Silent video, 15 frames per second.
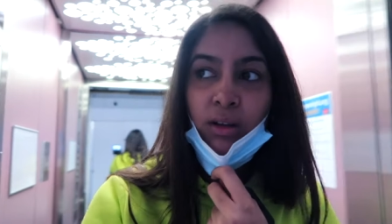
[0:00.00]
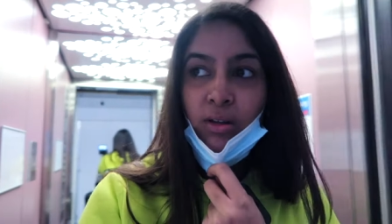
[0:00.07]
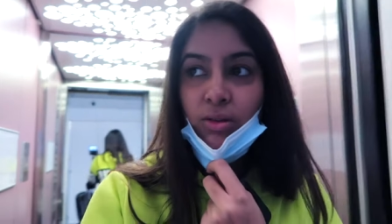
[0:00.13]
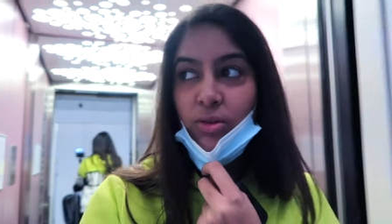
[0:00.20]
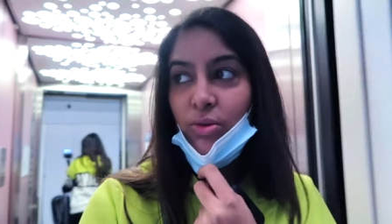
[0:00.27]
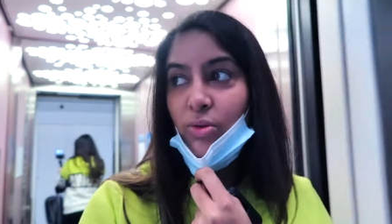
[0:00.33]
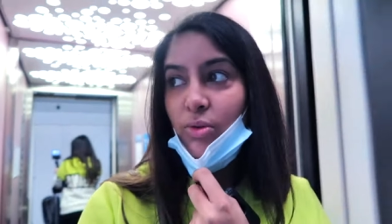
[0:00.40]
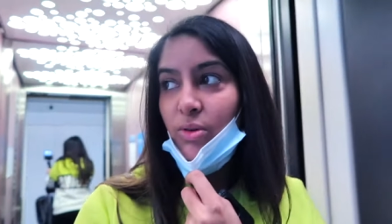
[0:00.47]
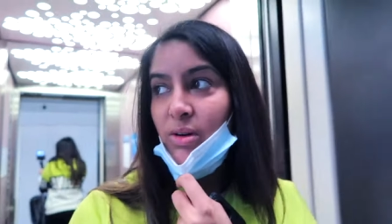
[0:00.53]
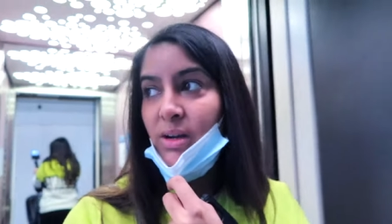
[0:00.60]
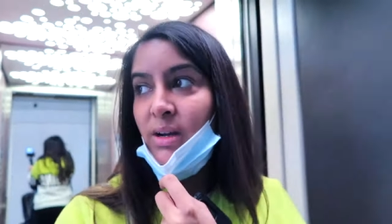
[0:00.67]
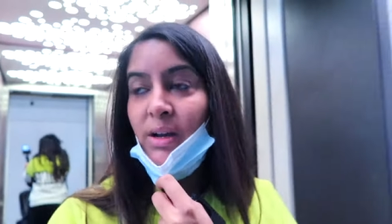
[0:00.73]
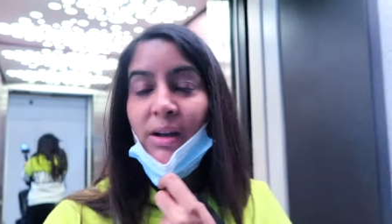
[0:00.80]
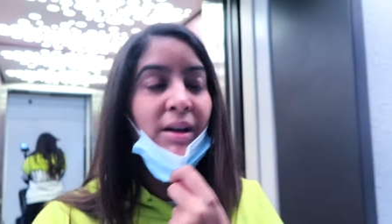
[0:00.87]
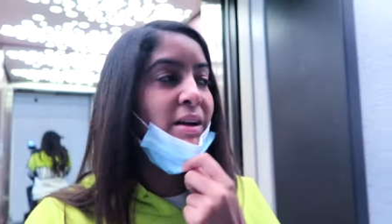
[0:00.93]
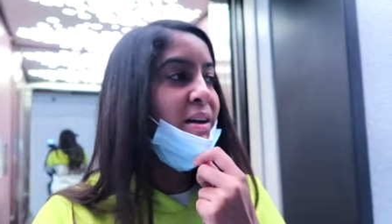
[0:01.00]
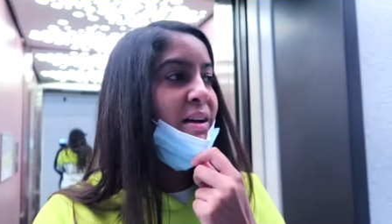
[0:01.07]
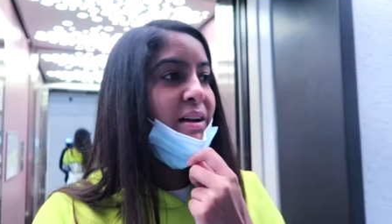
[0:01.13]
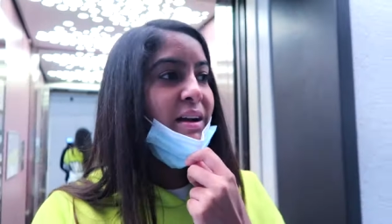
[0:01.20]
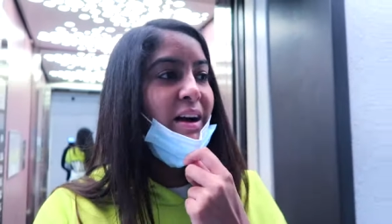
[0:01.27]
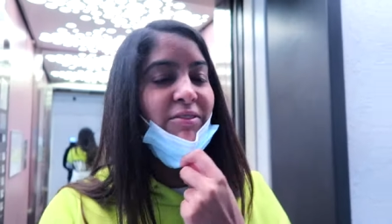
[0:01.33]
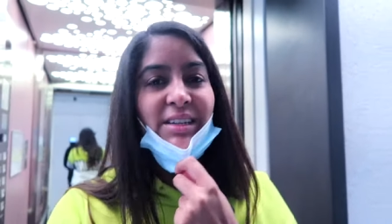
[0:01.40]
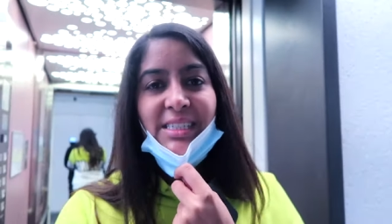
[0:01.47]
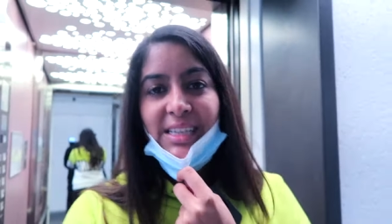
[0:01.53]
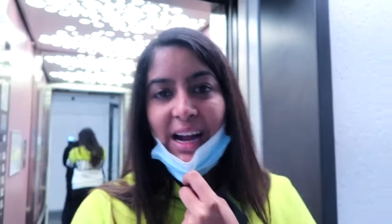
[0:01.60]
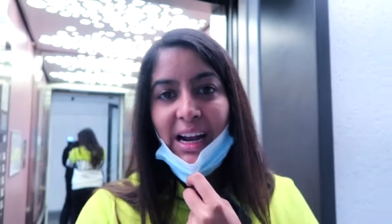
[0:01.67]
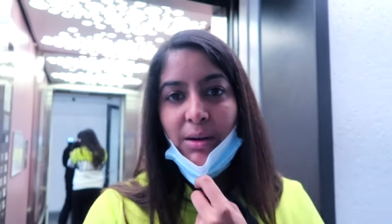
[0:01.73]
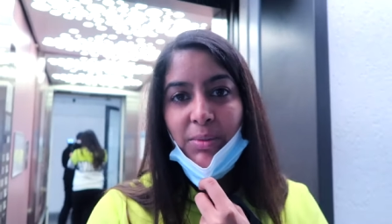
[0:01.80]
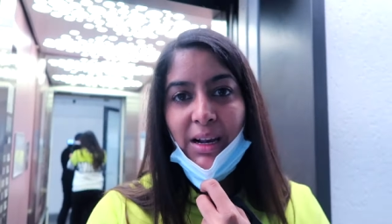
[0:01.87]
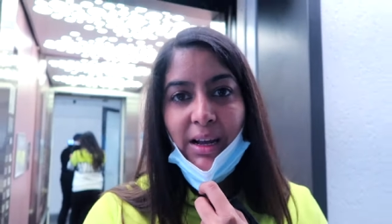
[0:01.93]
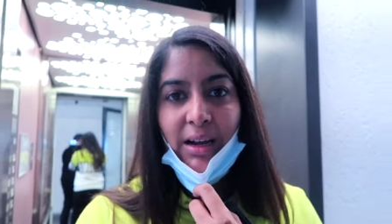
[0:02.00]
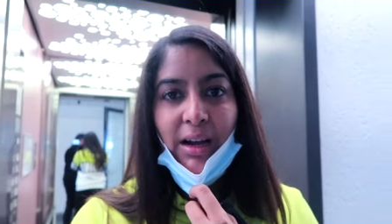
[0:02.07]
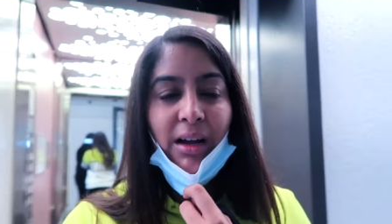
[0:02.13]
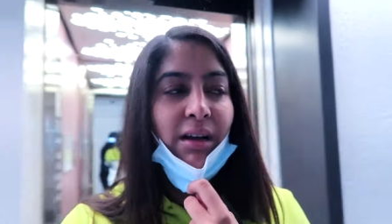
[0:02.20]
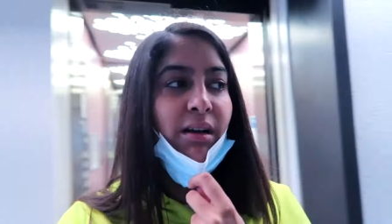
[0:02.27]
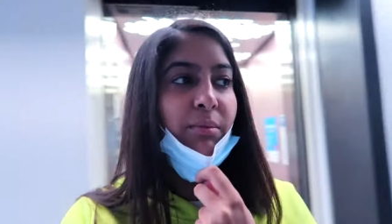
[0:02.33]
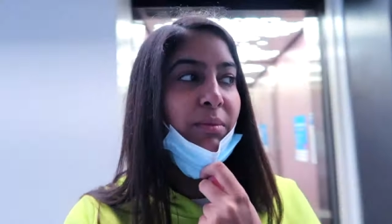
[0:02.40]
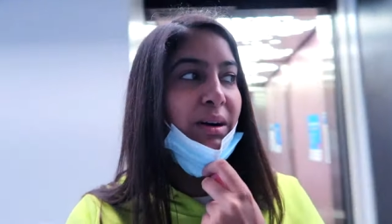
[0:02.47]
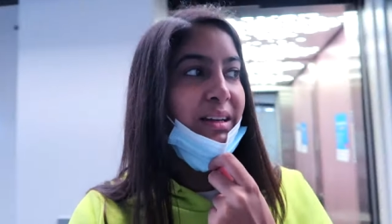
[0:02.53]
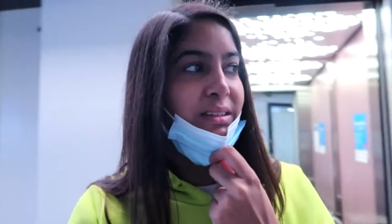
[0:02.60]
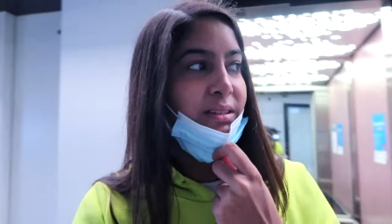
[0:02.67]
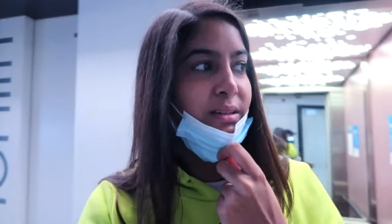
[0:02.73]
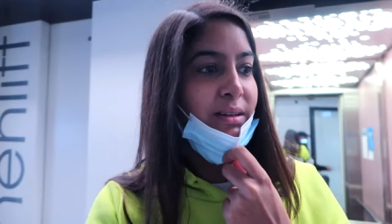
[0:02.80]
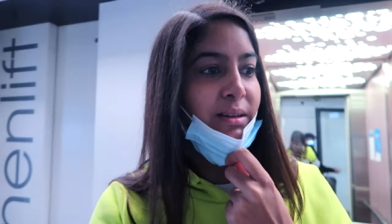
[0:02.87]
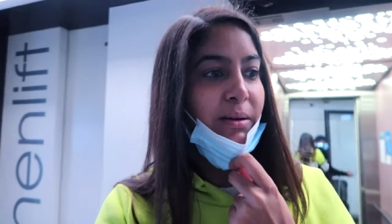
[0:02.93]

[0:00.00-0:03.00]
तो काफ़ी सैड भी लगा बट